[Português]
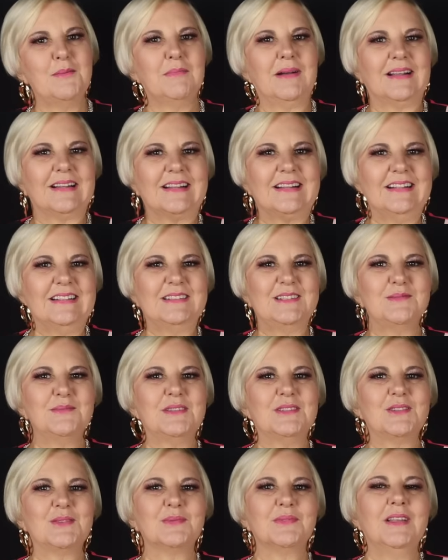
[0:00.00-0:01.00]
É Macana
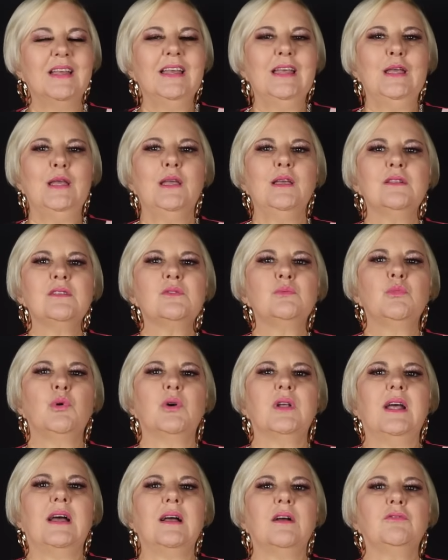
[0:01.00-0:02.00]
mesmo. Eles
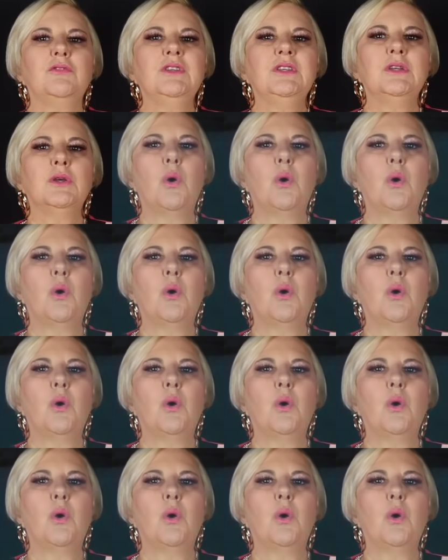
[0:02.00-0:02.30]
moravam em